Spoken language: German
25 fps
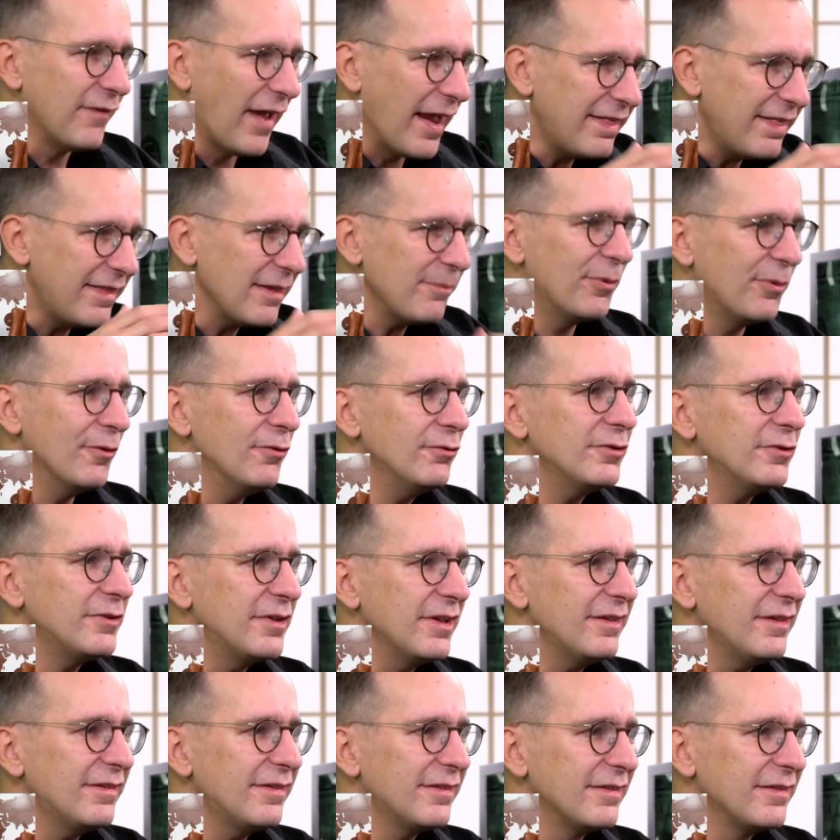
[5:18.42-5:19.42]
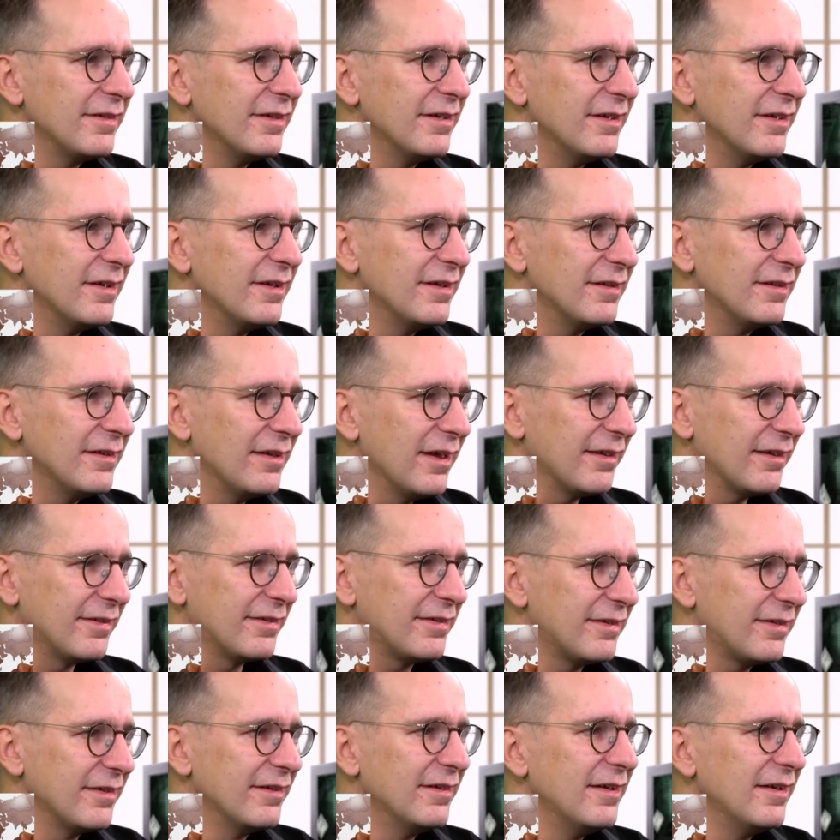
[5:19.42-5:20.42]
Der zweite Punkt ist,
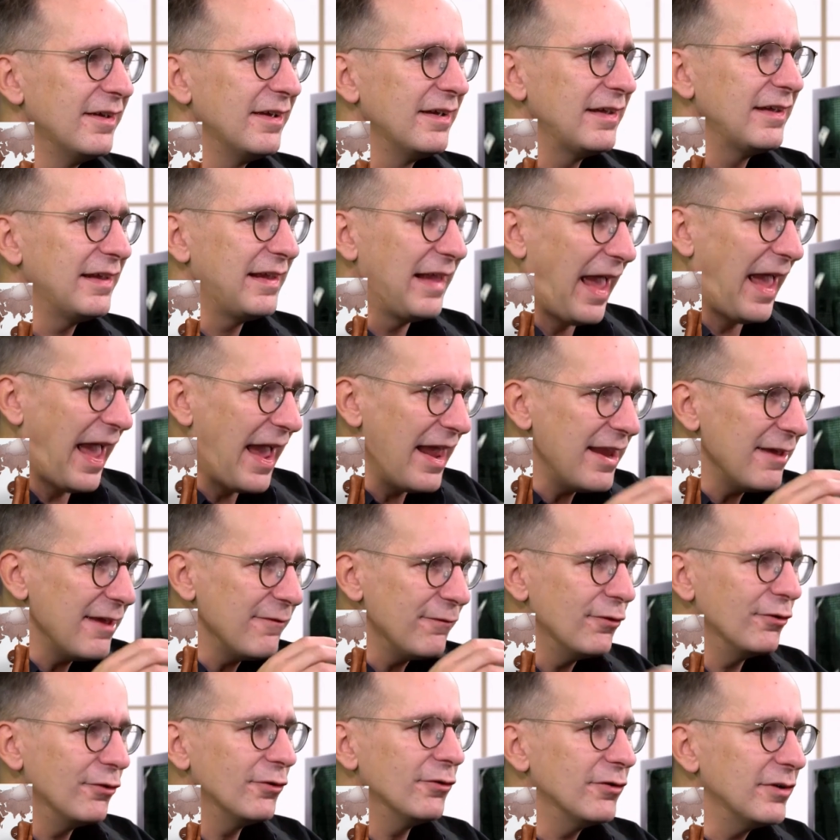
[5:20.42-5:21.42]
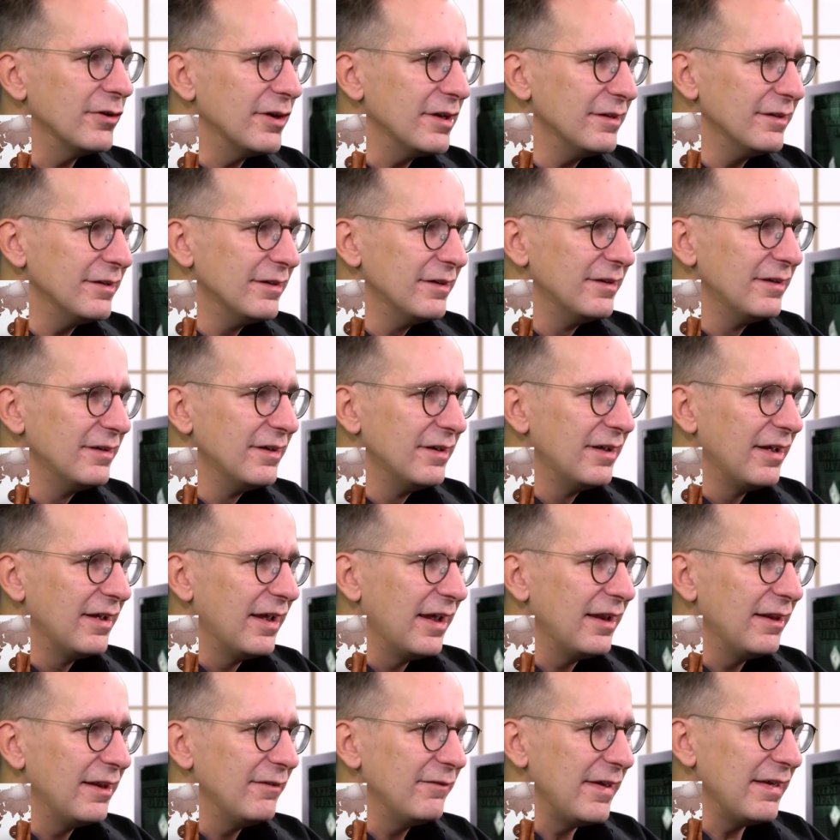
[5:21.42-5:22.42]
dass kleine Wohnungen
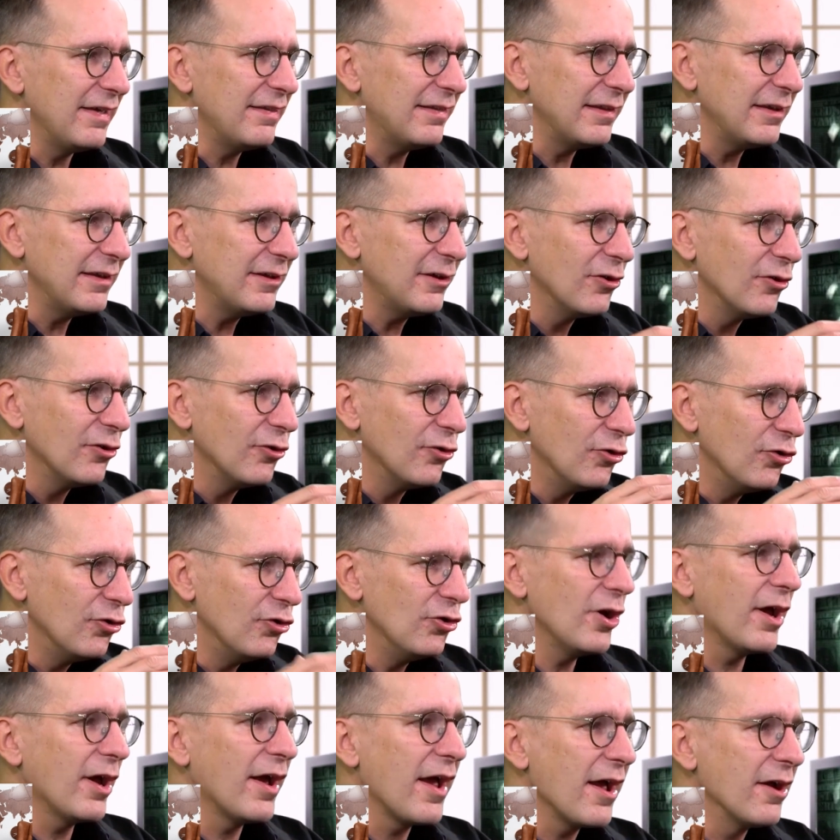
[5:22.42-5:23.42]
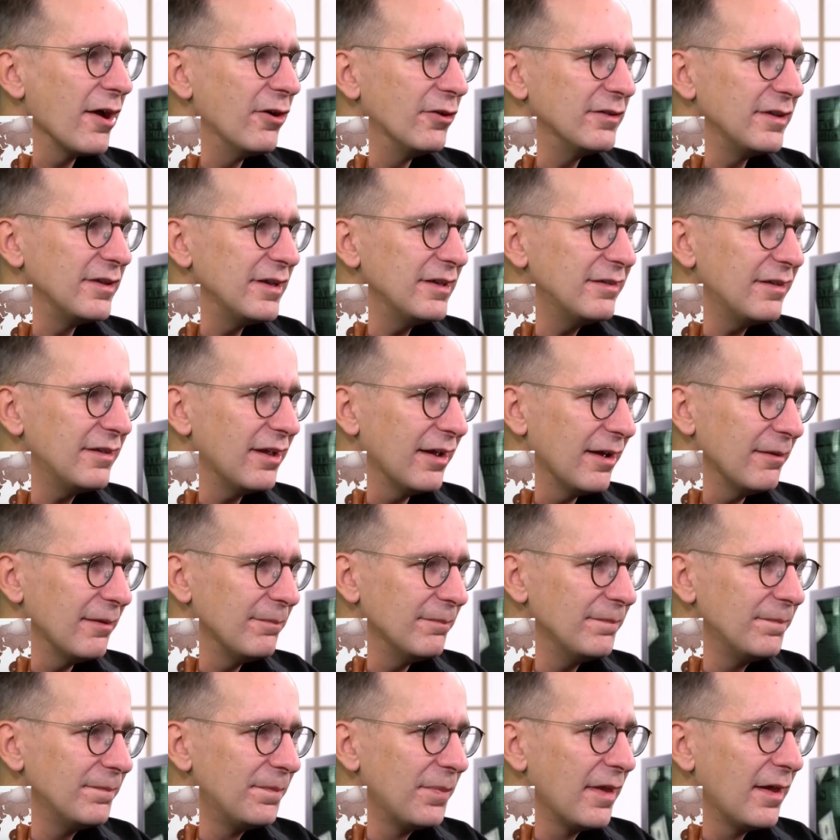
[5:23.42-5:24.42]
eine wesentlich höhere Rendite
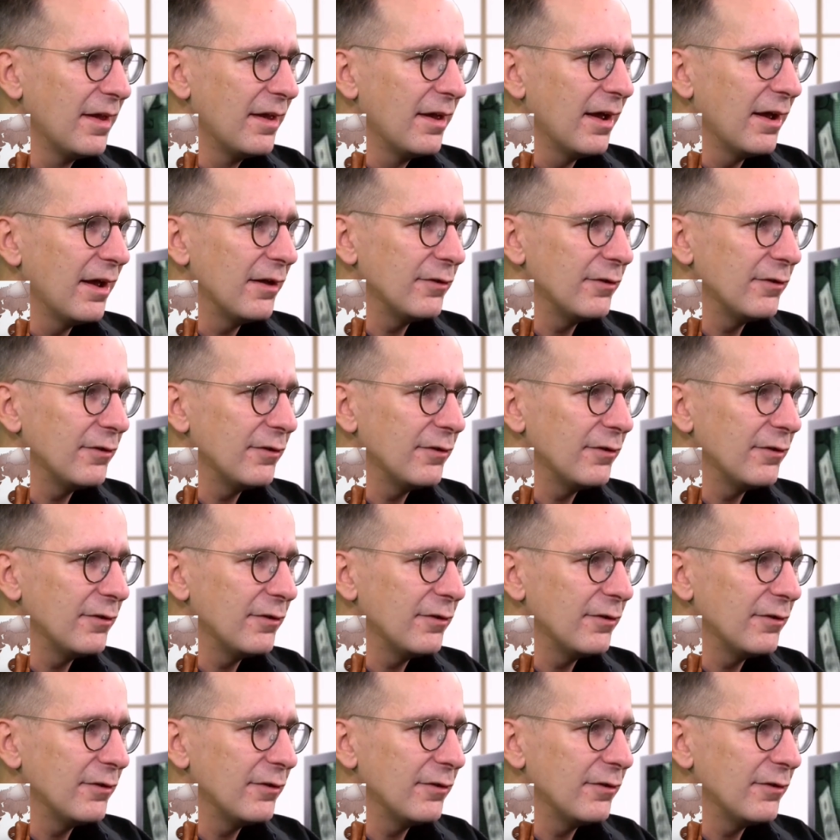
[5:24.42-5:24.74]
haben